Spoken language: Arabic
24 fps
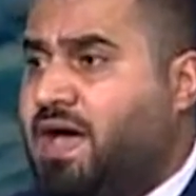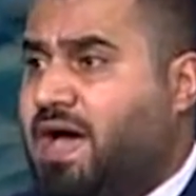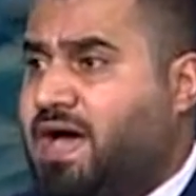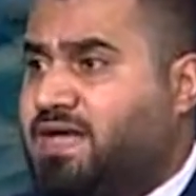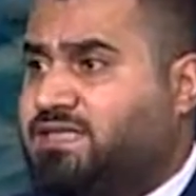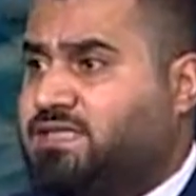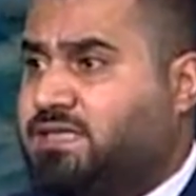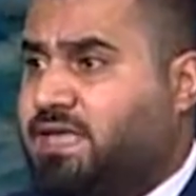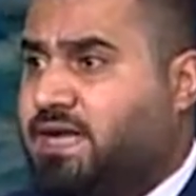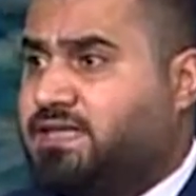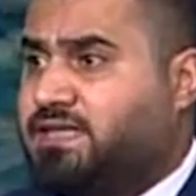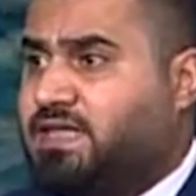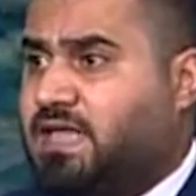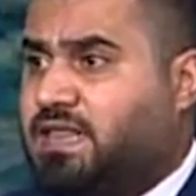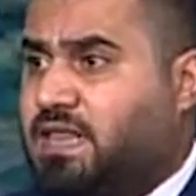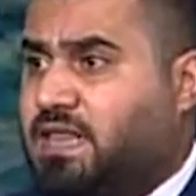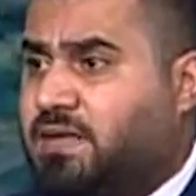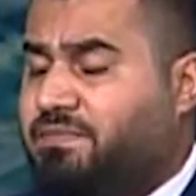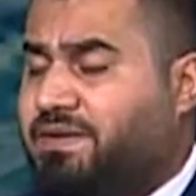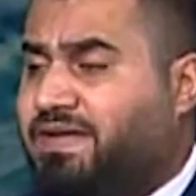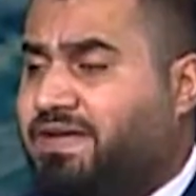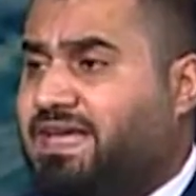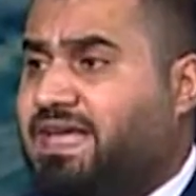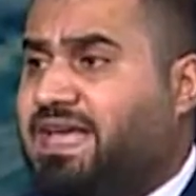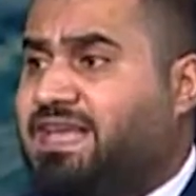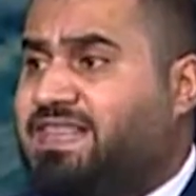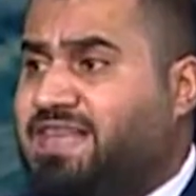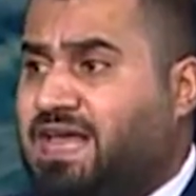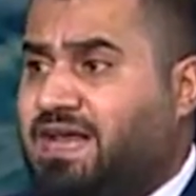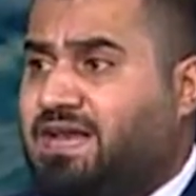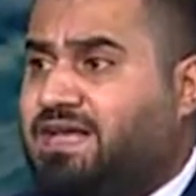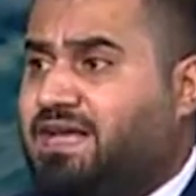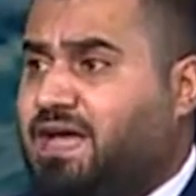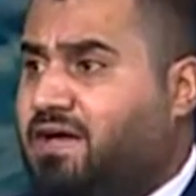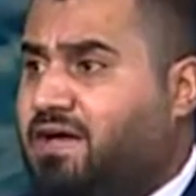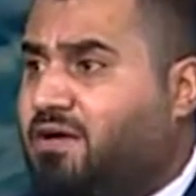السندات الأمريكية
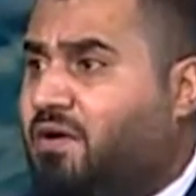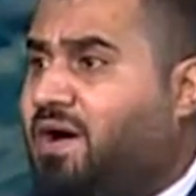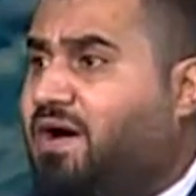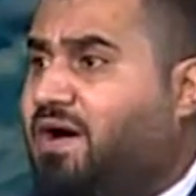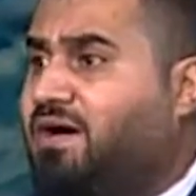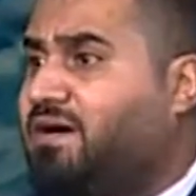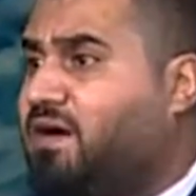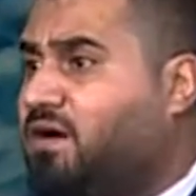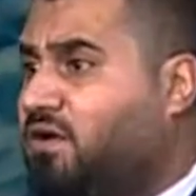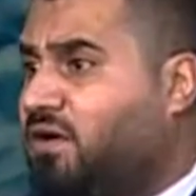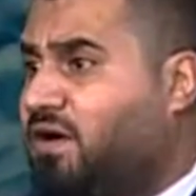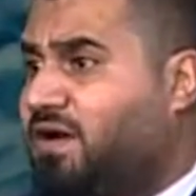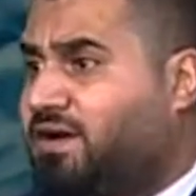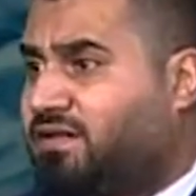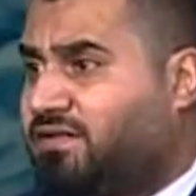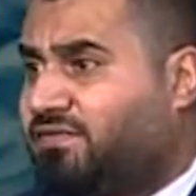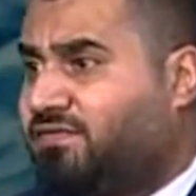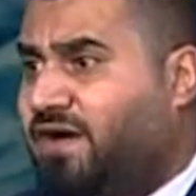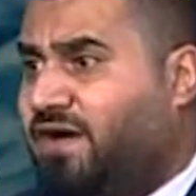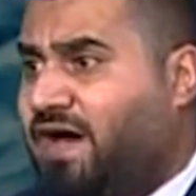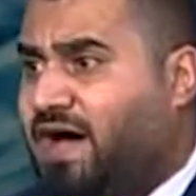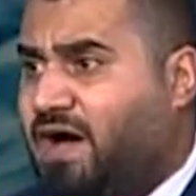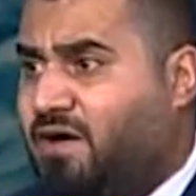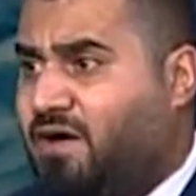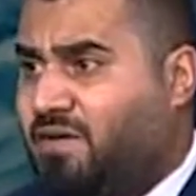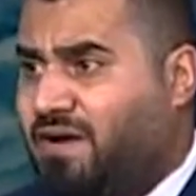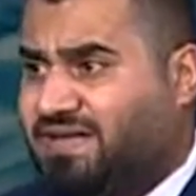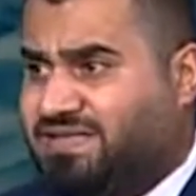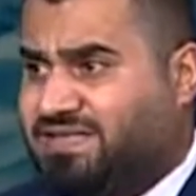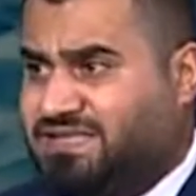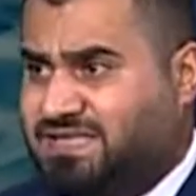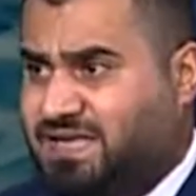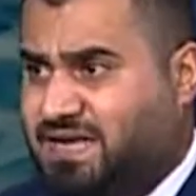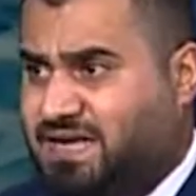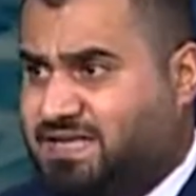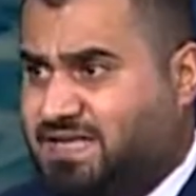ذلك يحقق ارتفاع عوائد
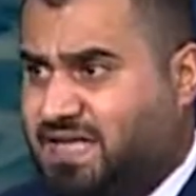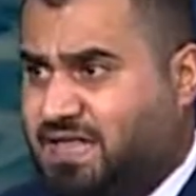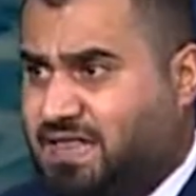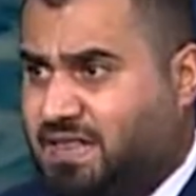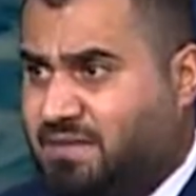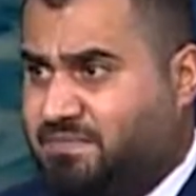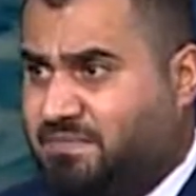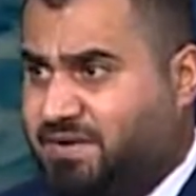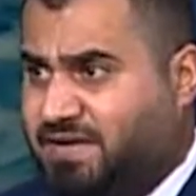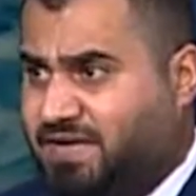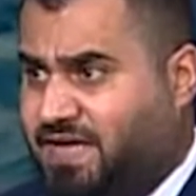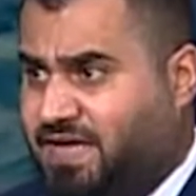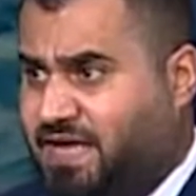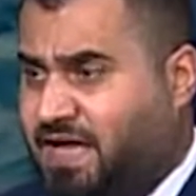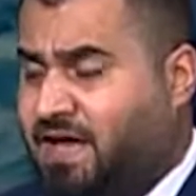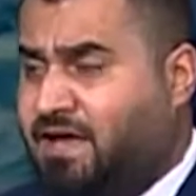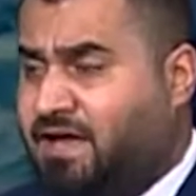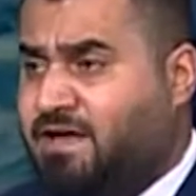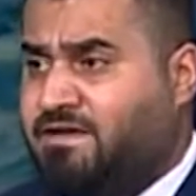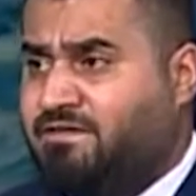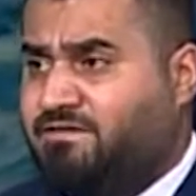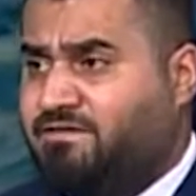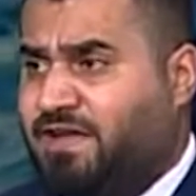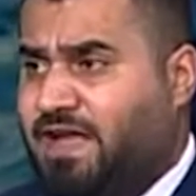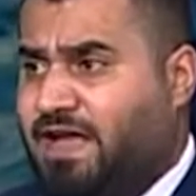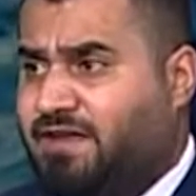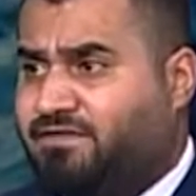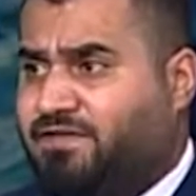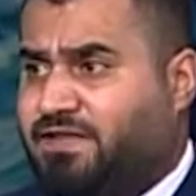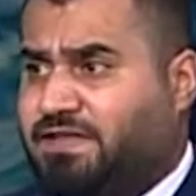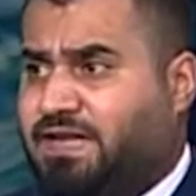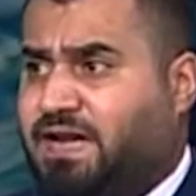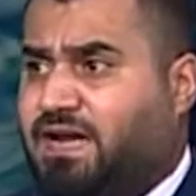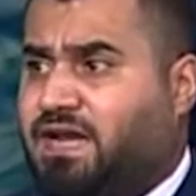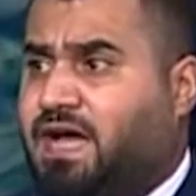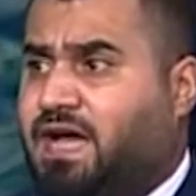السندات الأمريكية في
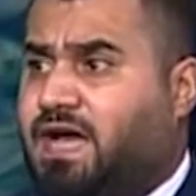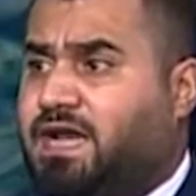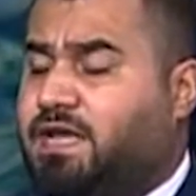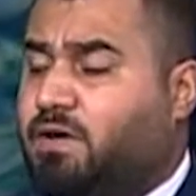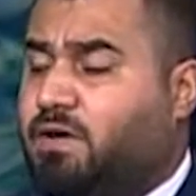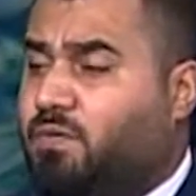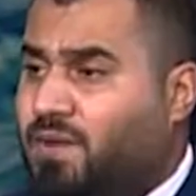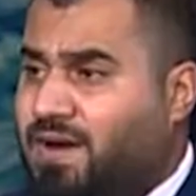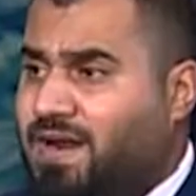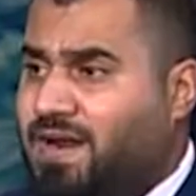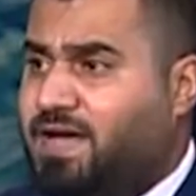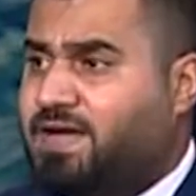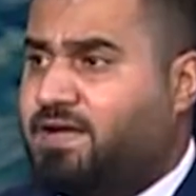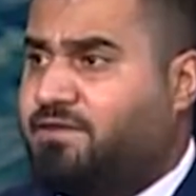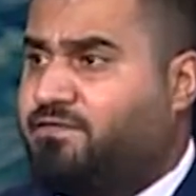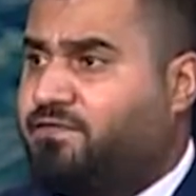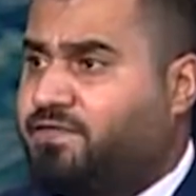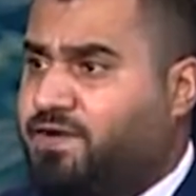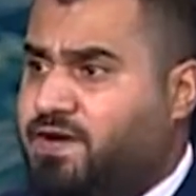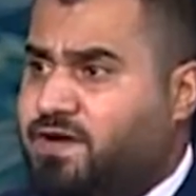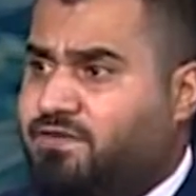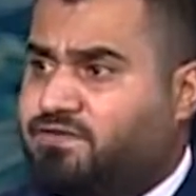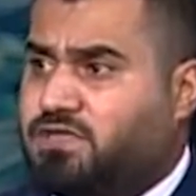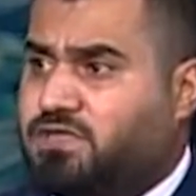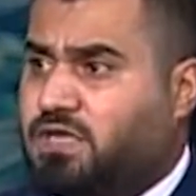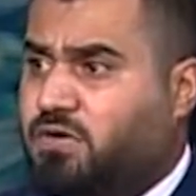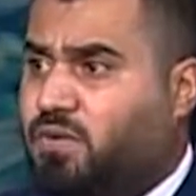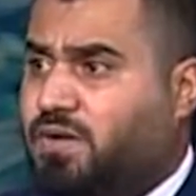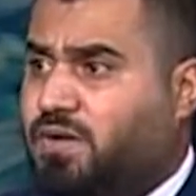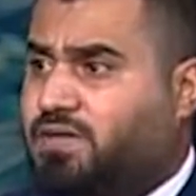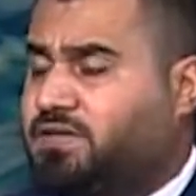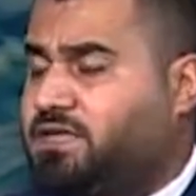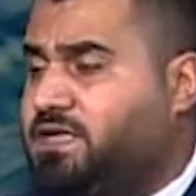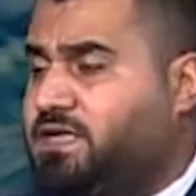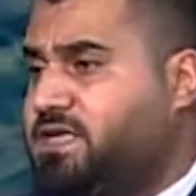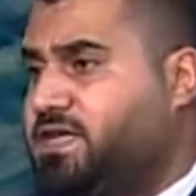الفترة الحالية ولكن في نفس
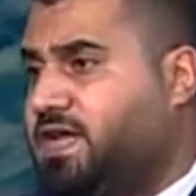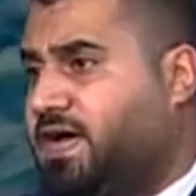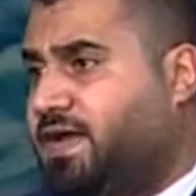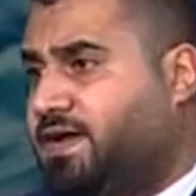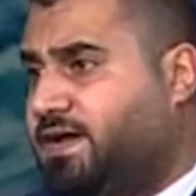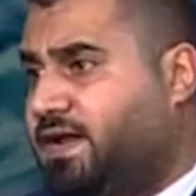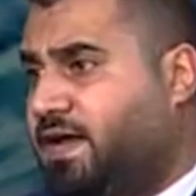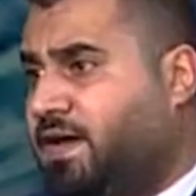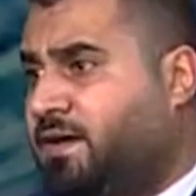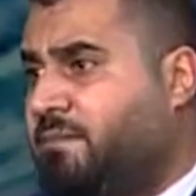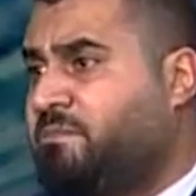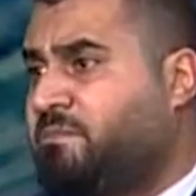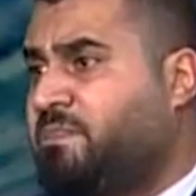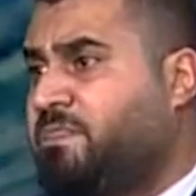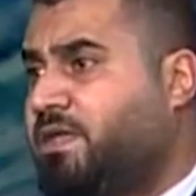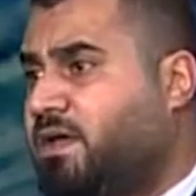الوقت نحن عندنا